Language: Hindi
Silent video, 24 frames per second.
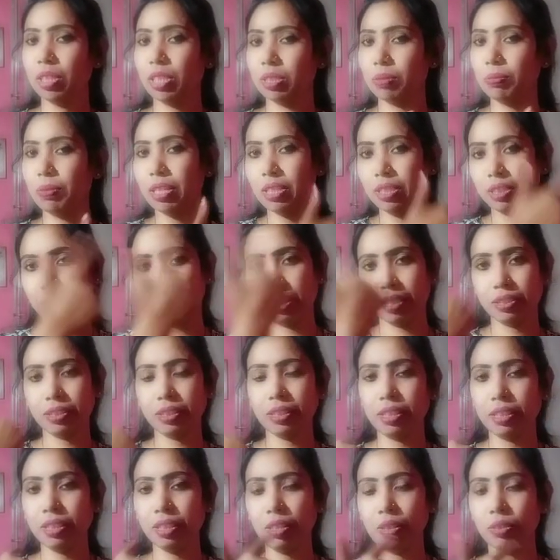दस बार इधर से
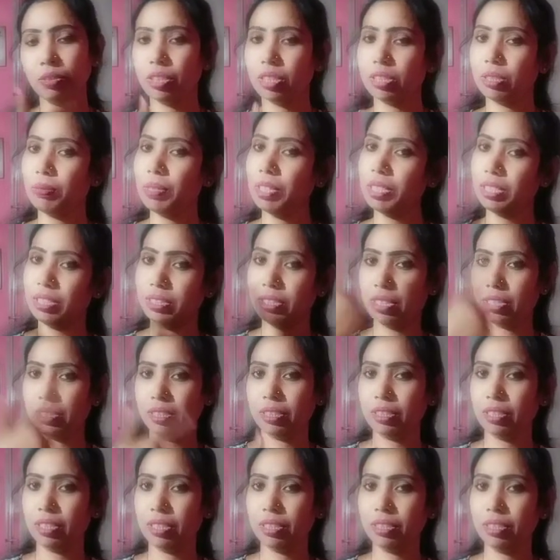करिए और दस बार इधर
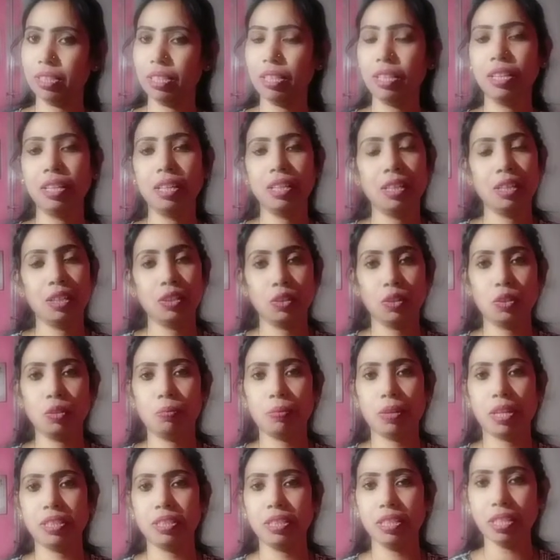से करिए
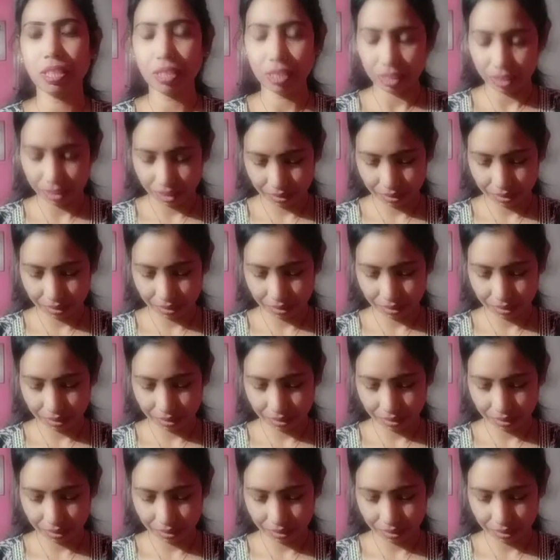घुमाइए